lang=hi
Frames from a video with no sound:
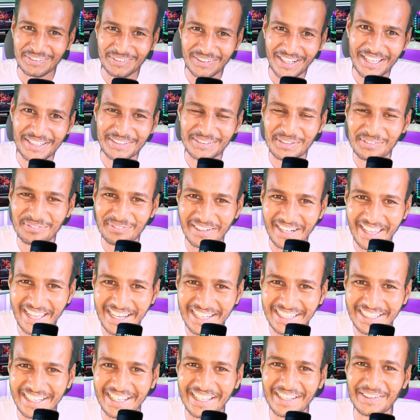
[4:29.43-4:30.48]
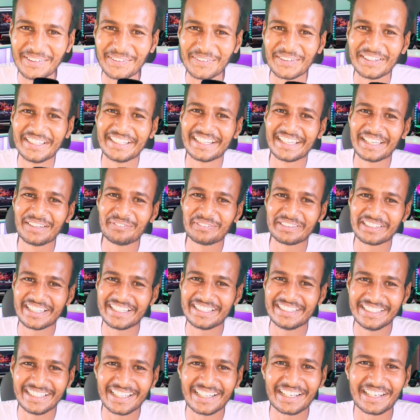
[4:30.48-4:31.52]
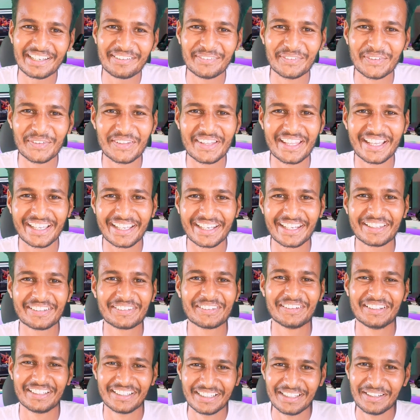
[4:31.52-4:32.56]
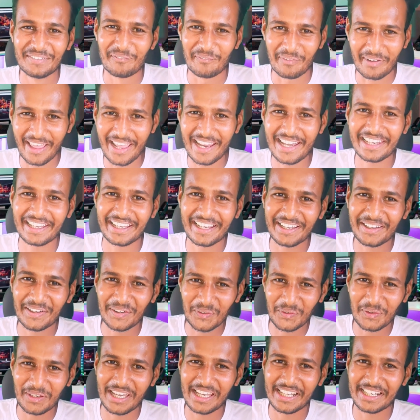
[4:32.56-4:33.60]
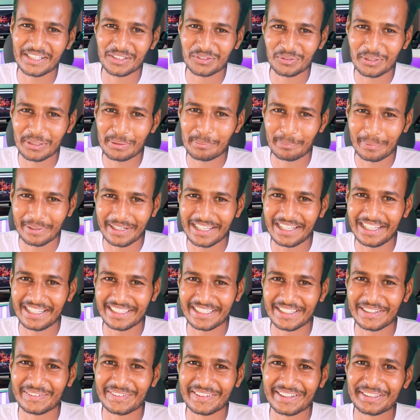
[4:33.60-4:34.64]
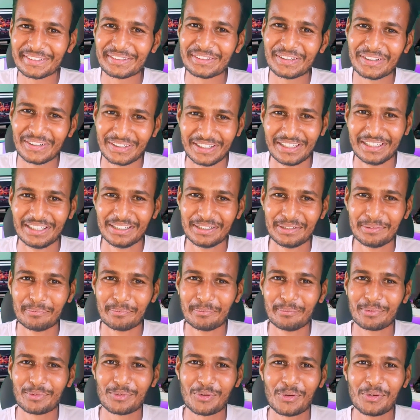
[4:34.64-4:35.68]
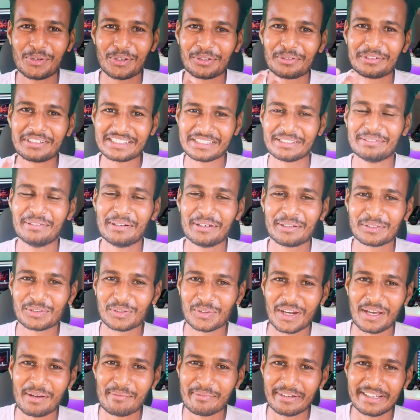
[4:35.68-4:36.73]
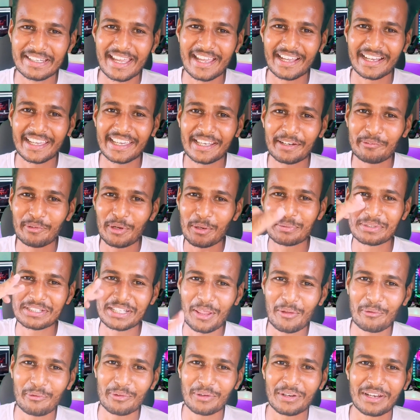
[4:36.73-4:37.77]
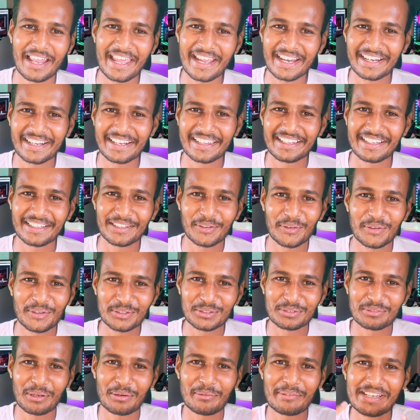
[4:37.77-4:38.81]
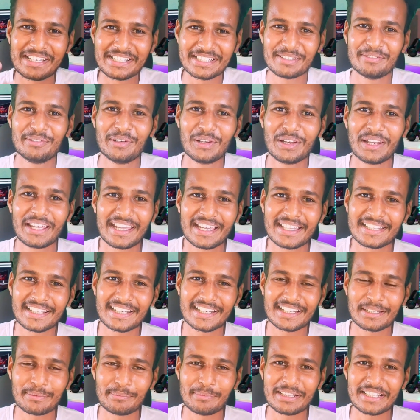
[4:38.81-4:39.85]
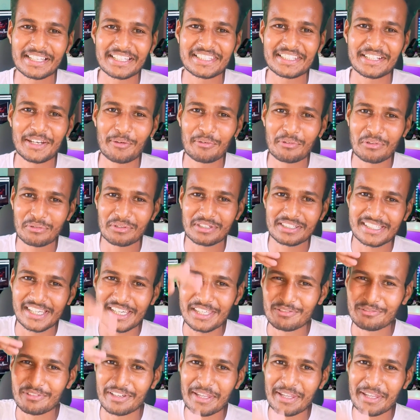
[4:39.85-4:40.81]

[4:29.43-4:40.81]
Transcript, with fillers: थोड़ा इसको पढ़ाई लिखाई करो इनके पिताजी अगर ये वीडियो देख रहे हैं तो पढ़ाई लिखाई करो यार थोड़े पढ़े लिखे होंगे तो कंट्रोवर्सी में थोड़ा मजा आएगा यार वीडियो पसंद तो वीडियो लाइक कर देना क्योंकि तुम्हारा भाई ऐसी वीडियो लेके आता रहता है मिलता है तो जय हिंद